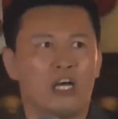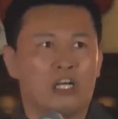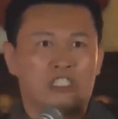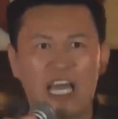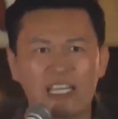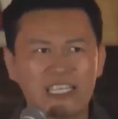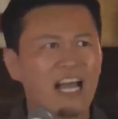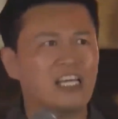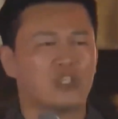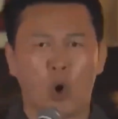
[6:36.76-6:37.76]
絶
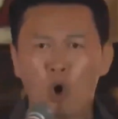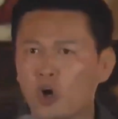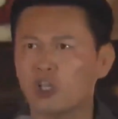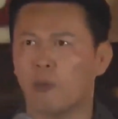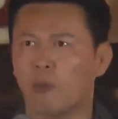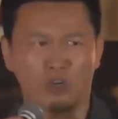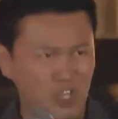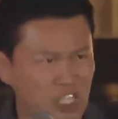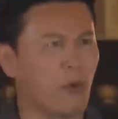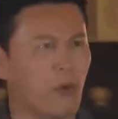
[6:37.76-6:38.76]
対に東京都も
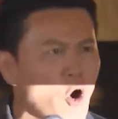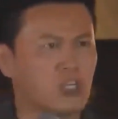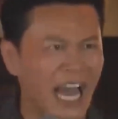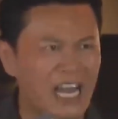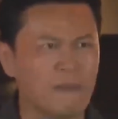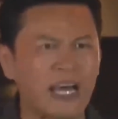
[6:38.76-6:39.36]
国も良くなりま